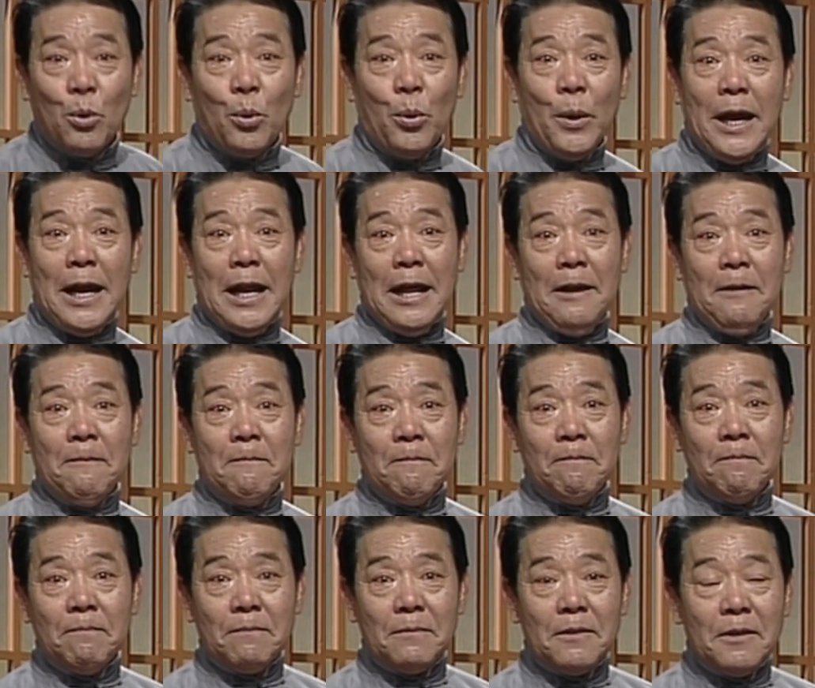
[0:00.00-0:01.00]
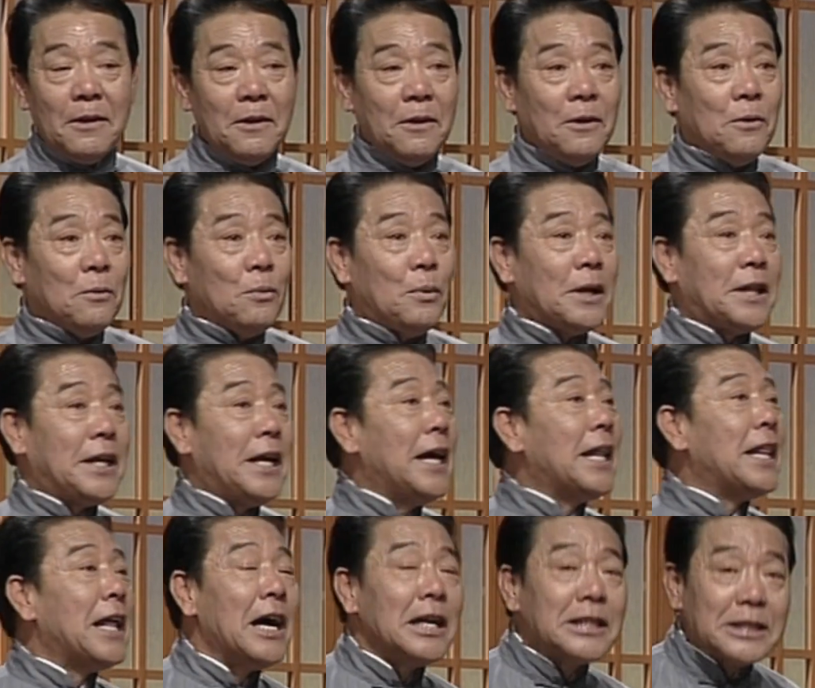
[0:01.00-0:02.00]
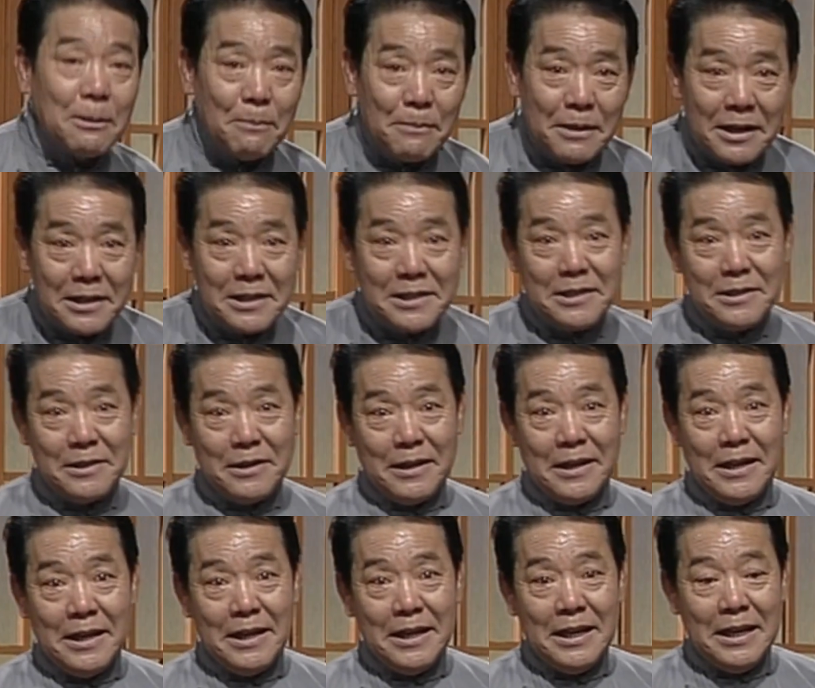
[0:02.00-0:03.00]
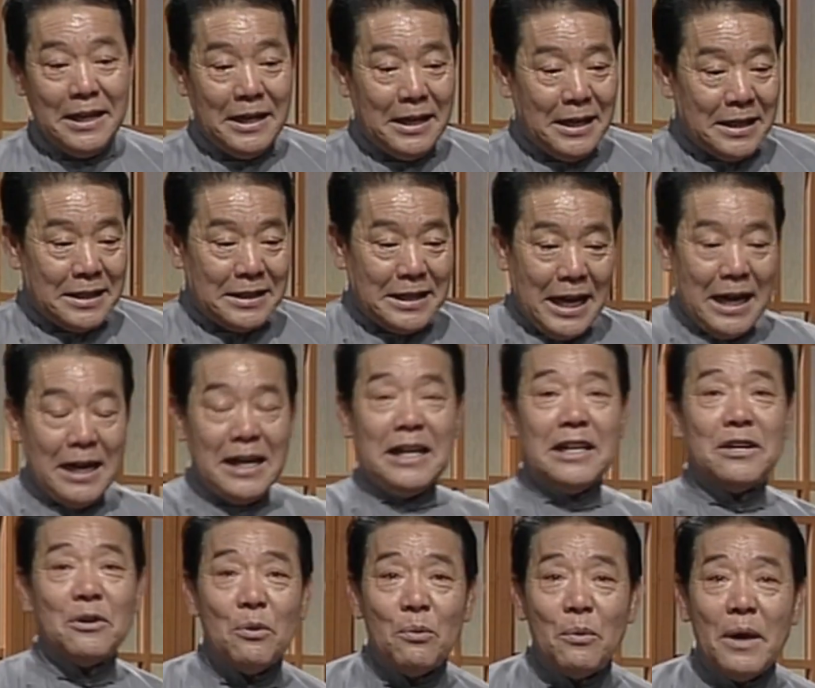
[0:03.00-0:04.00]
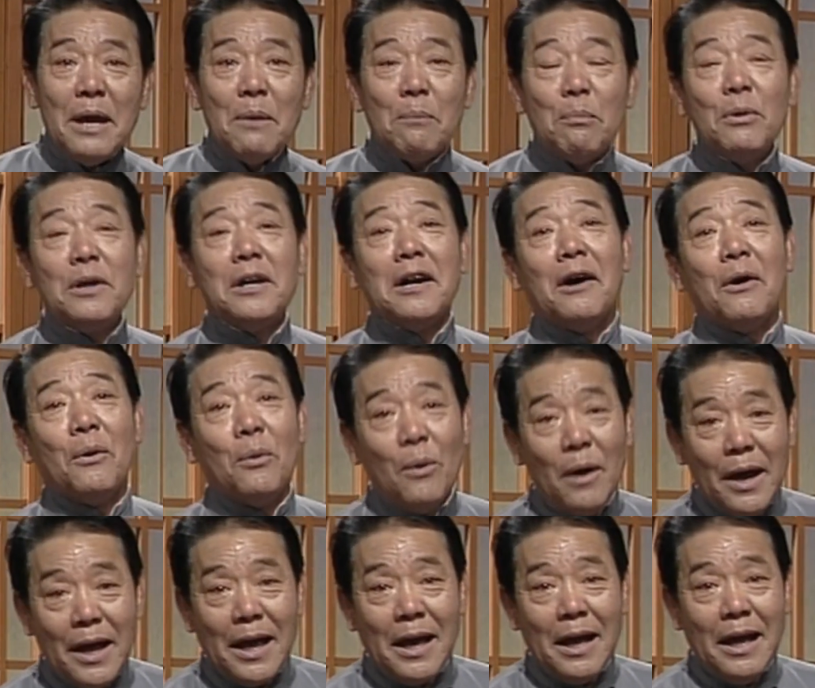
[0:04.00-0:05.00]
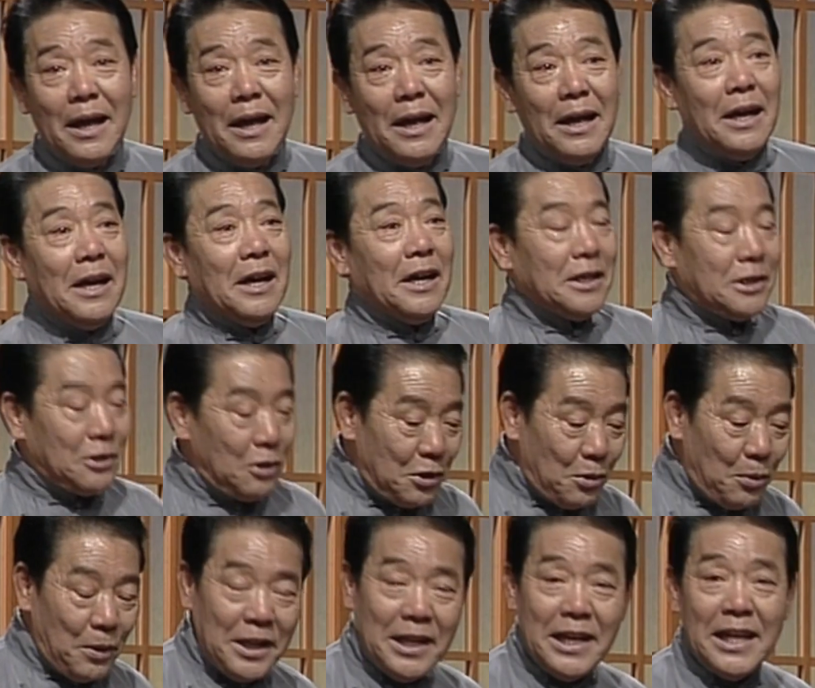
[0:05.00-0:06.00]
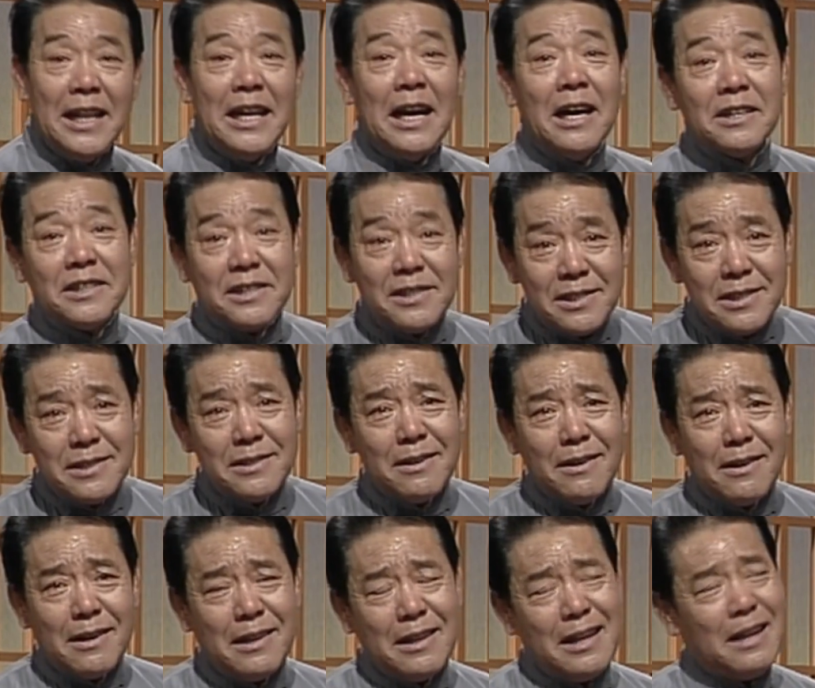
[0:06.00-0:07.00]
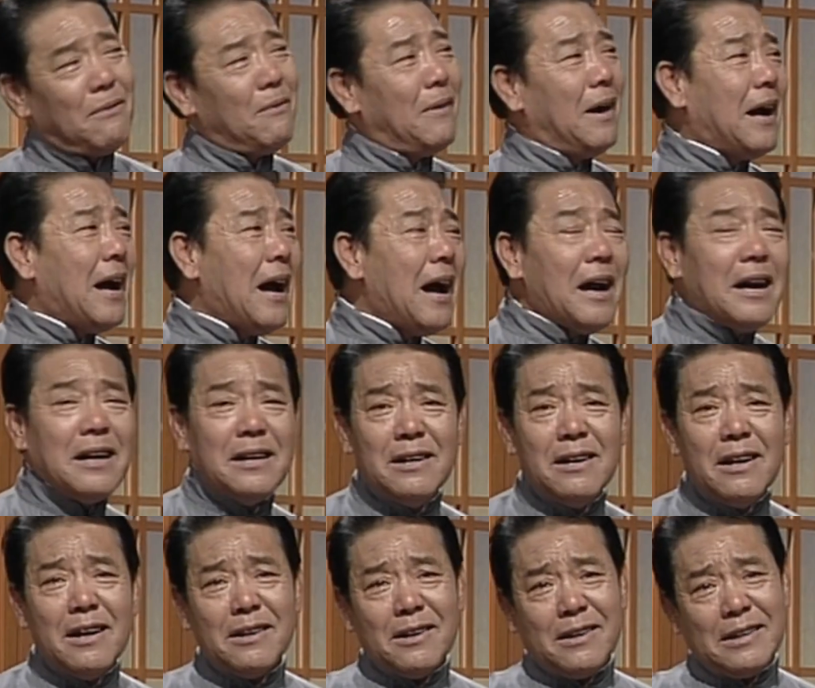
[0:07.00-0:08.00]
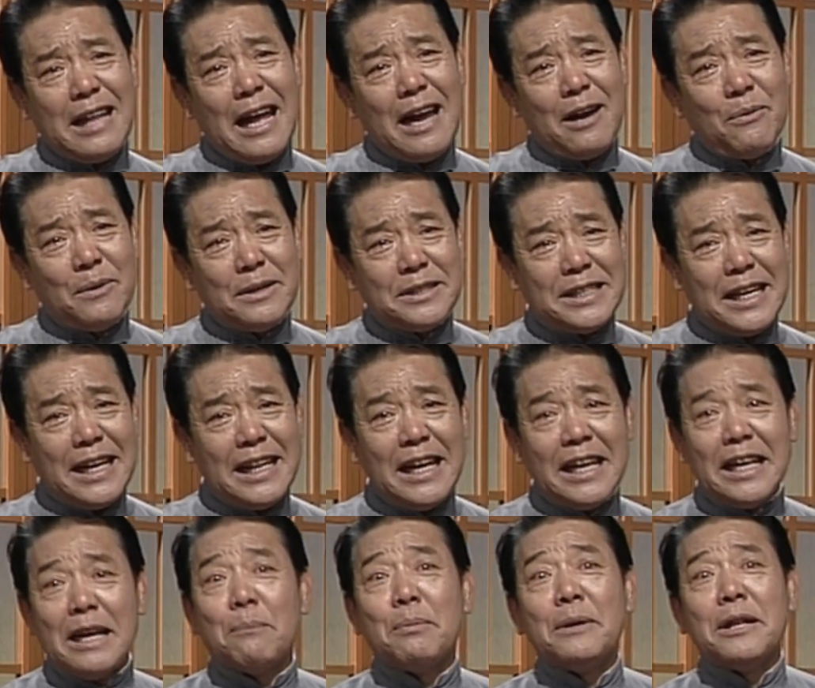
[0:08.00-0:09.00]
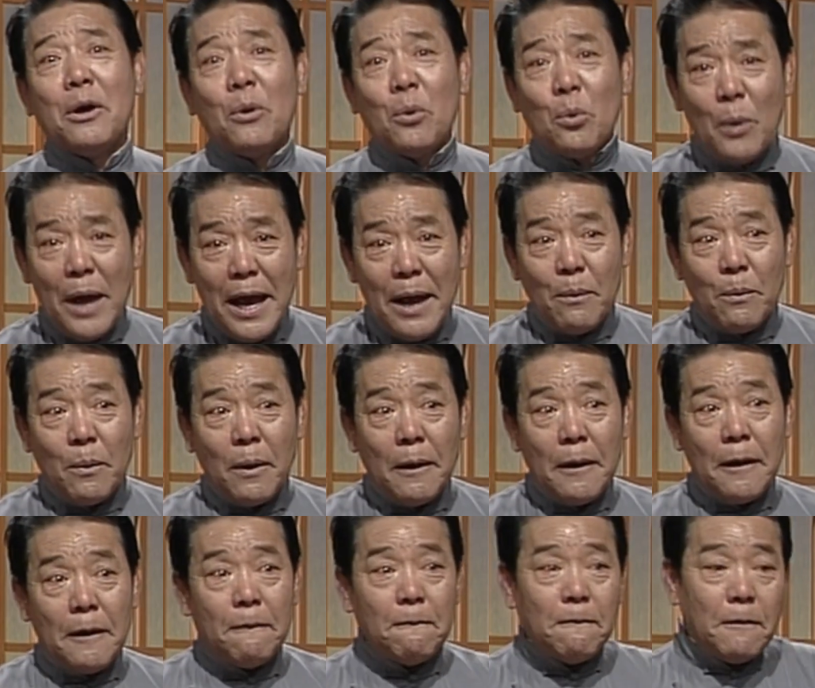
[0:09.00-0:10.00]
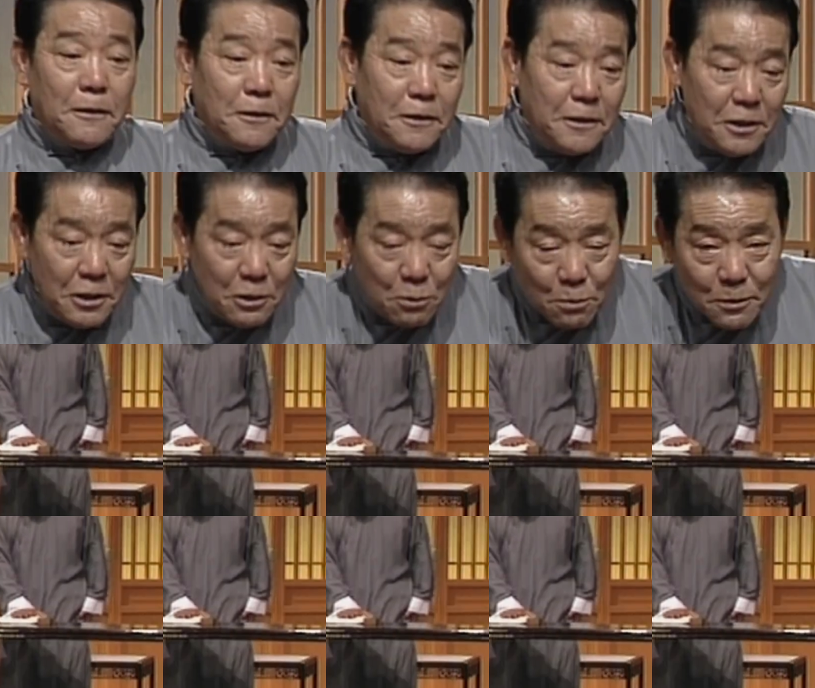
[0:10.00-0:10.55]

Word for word: 回来。我爹娘怎么能知道呢？再来说我也不惹祸呀。就是我爹娘知道了，那我看看热闹大过节的，也不能怪我。”就